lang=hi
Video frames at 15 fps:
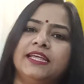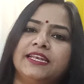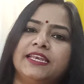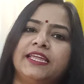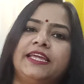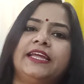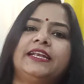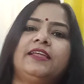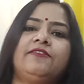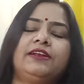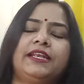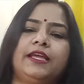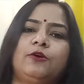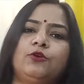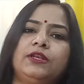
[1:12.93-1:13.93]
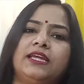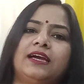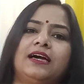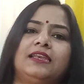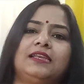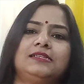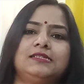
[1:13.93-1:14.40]
निगेटिविटी को
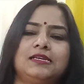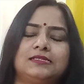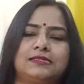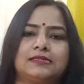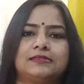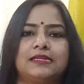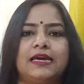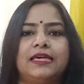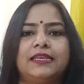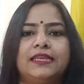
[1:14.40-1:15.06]
निकाला जा सकता है